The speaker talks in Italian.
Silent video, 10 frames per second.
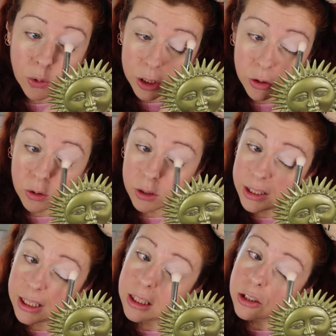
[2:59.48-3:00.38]
di quanto non
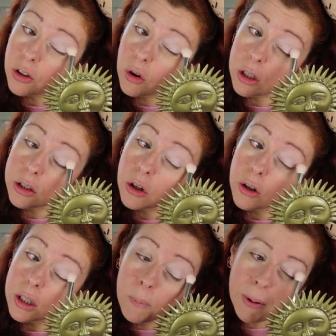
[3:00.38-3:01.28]
sia di
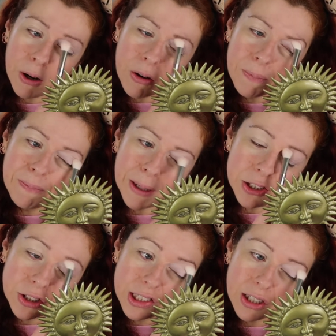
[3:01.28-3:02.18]
solito, un po'
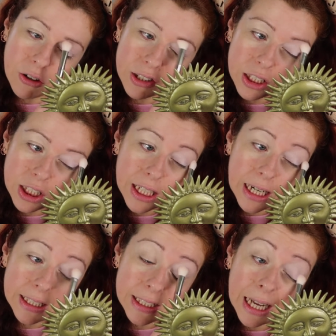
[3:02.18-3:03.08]
penso che sia una cosa
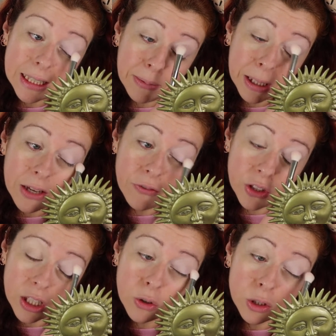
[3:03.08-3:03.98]
generalizzata perché in
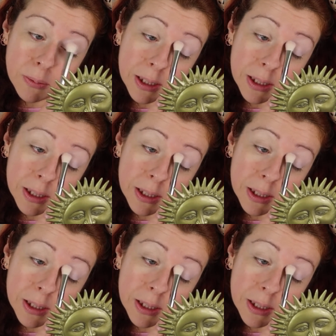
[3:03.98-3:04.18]
fin dei conti